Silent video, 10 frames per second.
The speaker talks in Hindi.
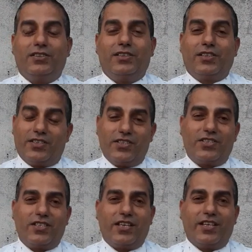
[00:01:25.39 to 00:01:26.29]

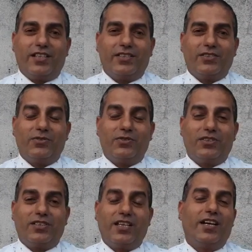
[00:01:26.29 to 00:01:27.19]
रजिस्ट्री है
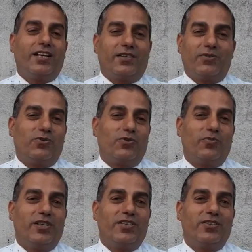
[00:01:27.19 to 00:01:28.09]
क्या है
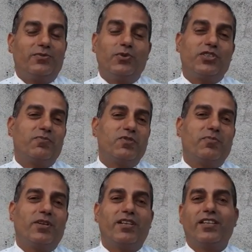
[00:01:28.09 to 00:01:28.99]
डॉक्यूमेंट वो सबसे
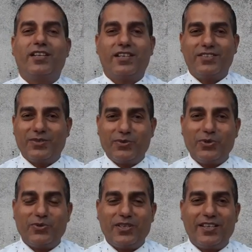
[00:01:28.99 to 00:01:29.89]
पहले देखना ज़रूरी
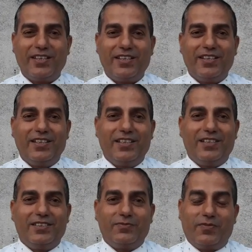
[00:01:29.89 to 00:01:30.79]
होता है
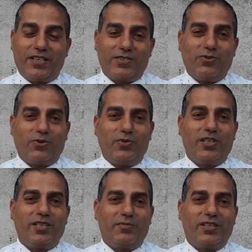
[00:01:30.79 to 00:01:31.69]
फर्स्ट
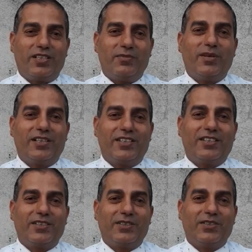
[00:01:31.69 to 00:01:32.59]
डॉक्यूमेंट की अपन यदि बात
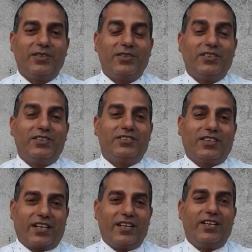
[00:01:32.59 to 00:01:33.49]
करें
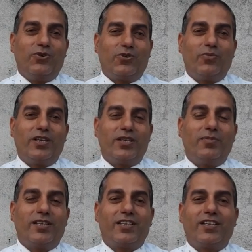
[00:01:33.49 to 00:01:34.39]
सेकेंड डॉक्यूमेंट की
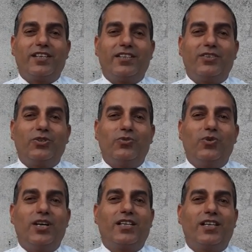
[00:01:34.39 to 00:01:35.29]
बात करें तो
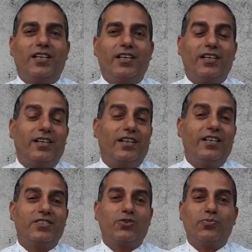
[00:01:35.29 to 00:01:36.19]
वो आता है
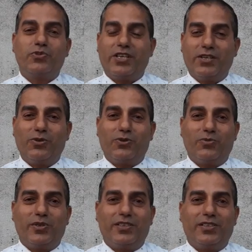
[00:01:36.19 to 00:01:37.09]
लिस्ट ऑफ चैन
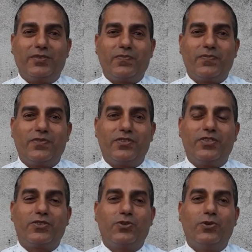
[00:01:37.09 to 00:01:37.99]
डॉक्यूमेंट
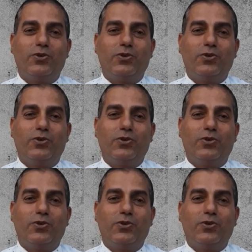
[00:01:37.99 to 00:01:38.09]
जिसको